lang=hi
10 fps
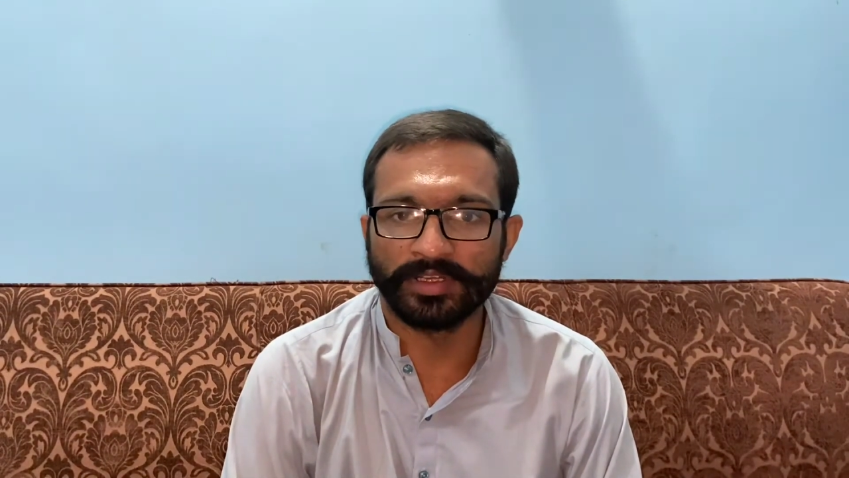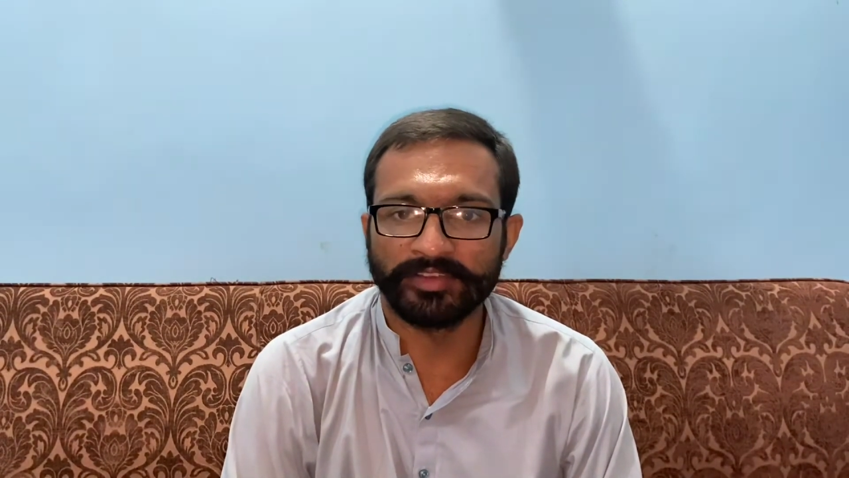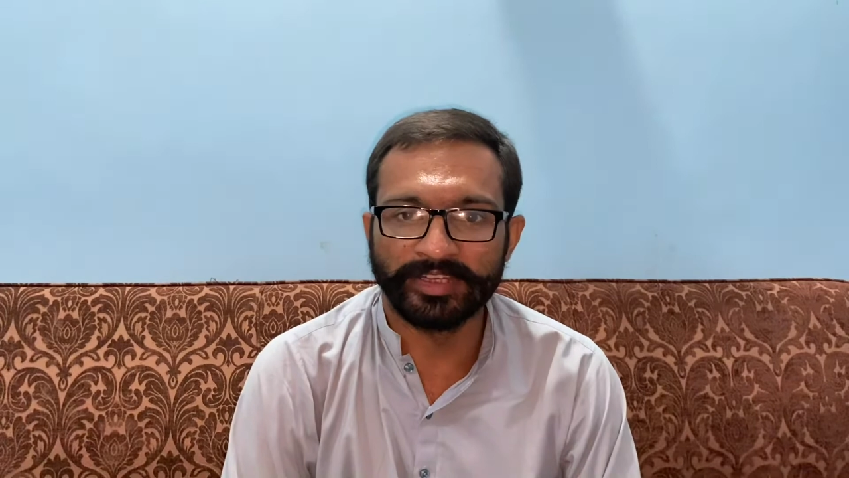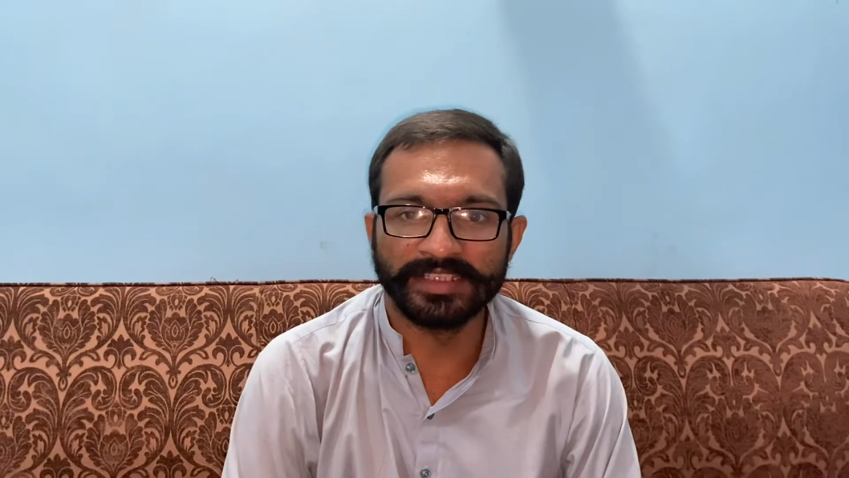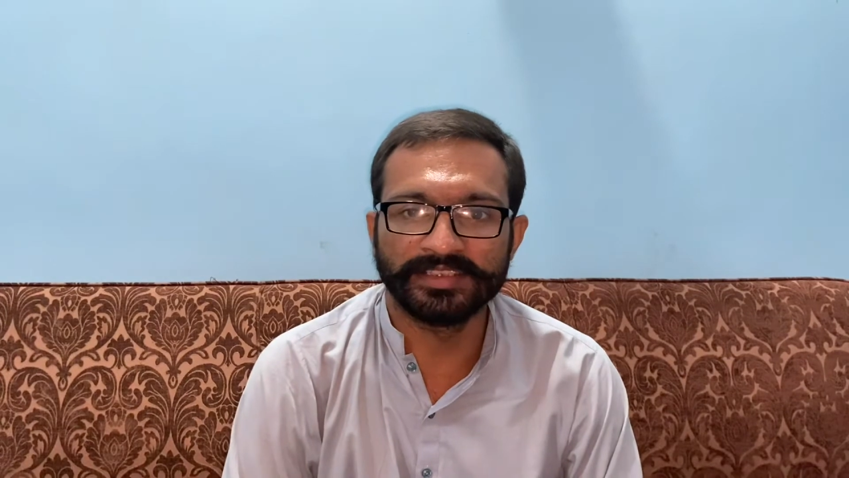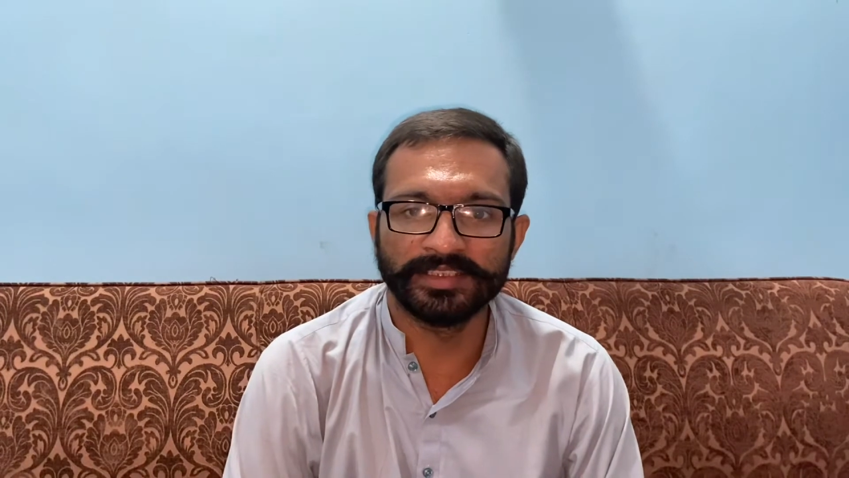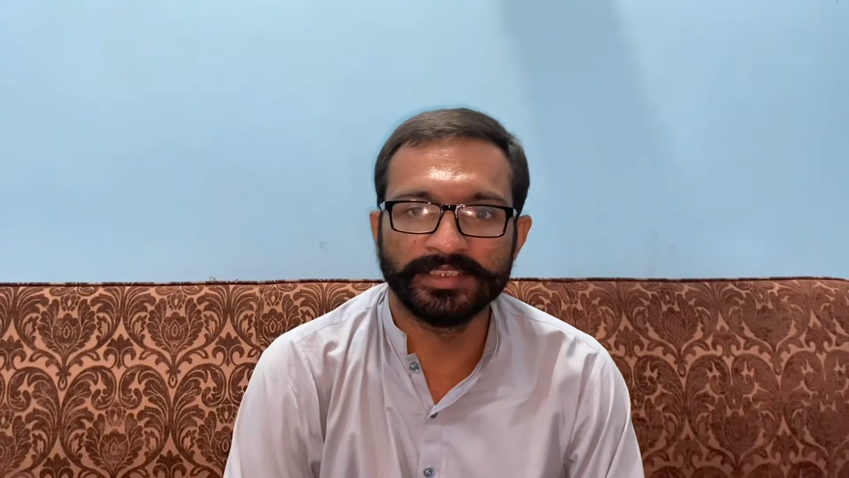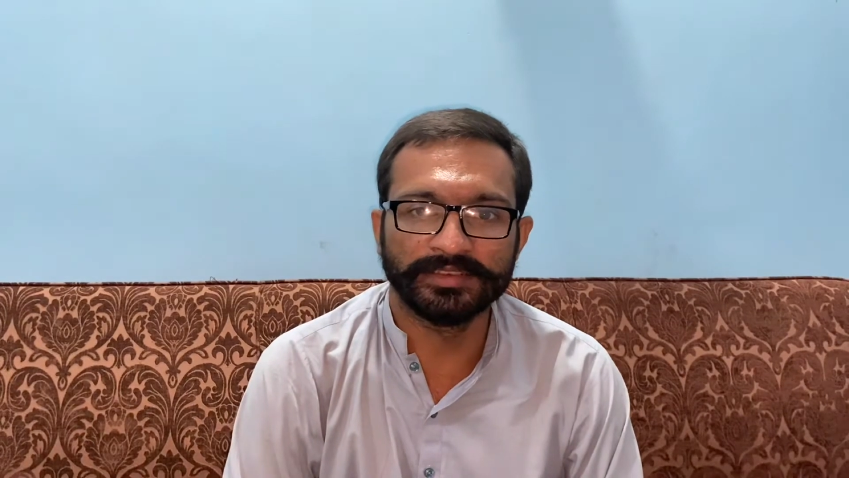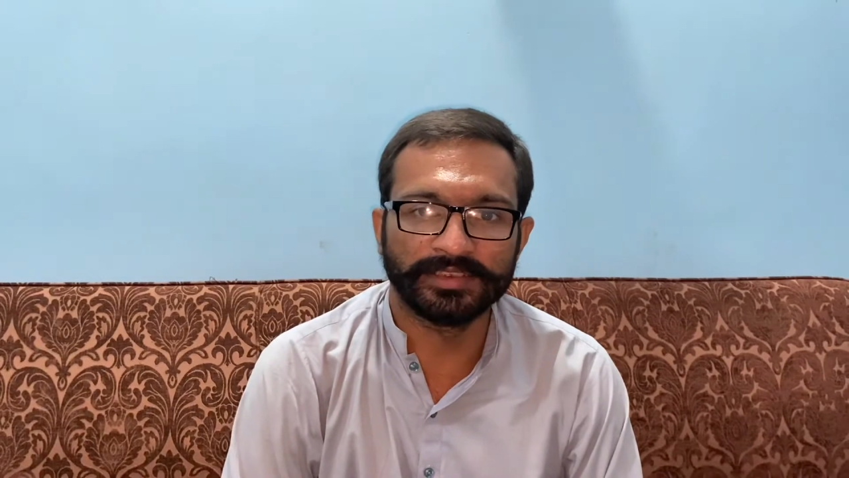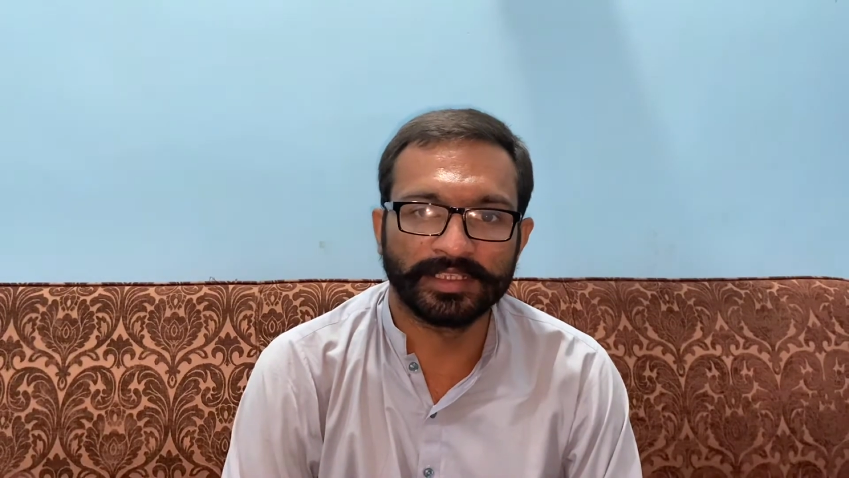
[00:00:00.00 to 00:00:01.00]
रिवायती
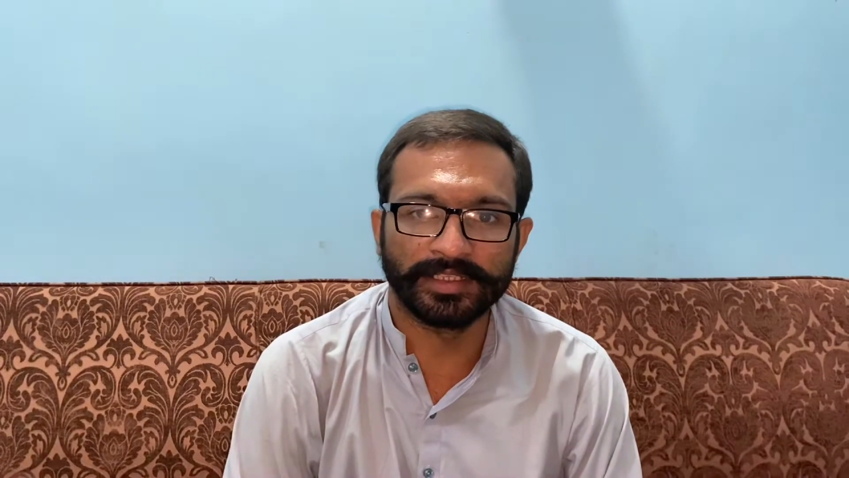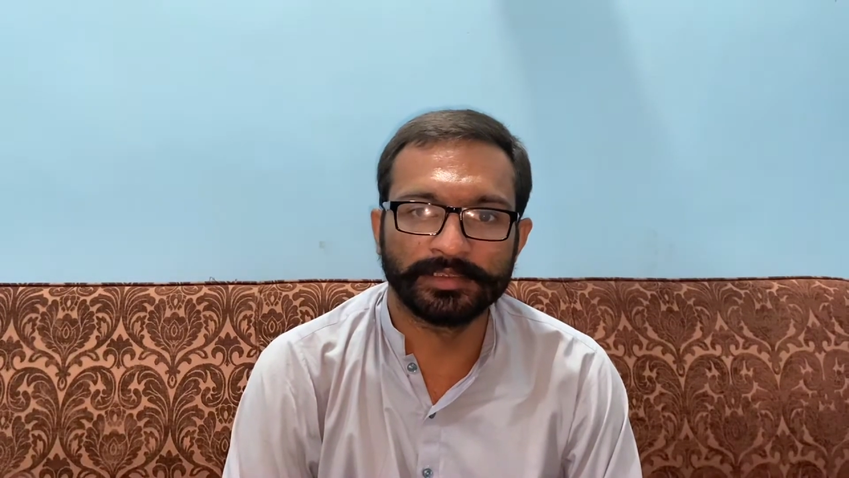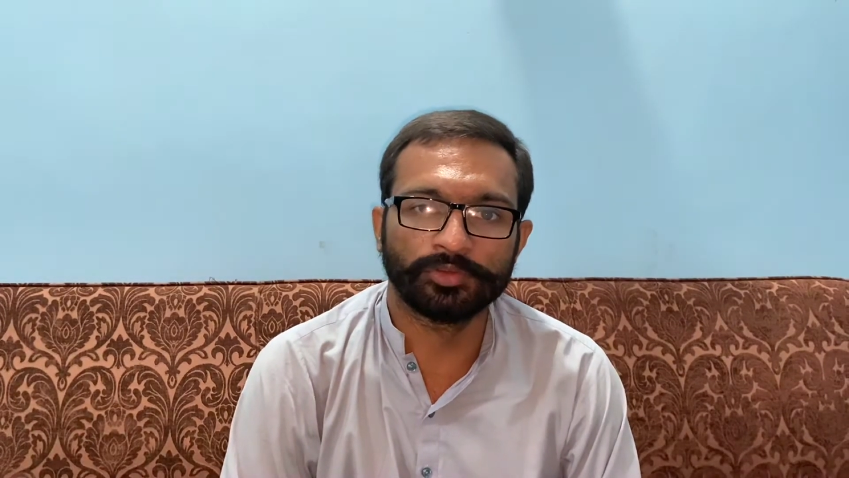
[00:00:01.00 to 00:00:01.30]
इंजन आयल